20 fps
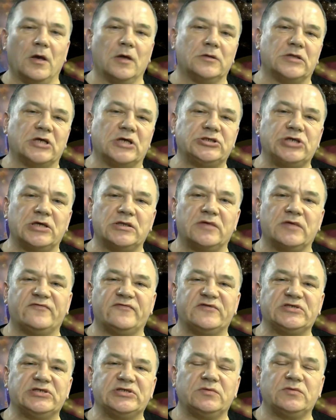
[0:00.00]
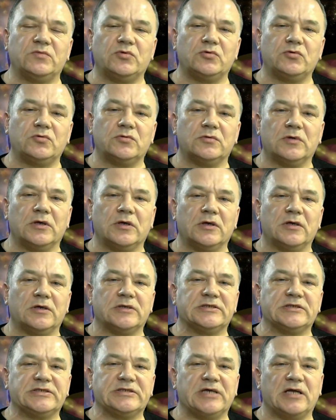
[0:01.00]
Началом всему
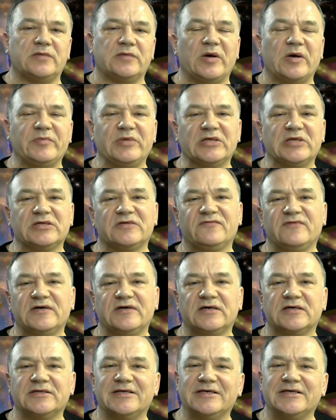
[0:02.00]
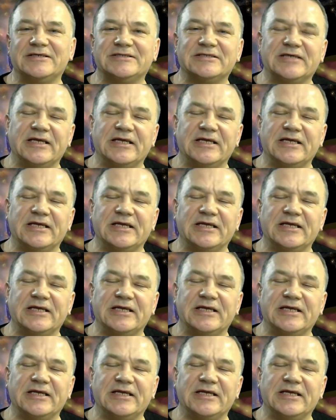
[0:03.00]
стал момент выхода из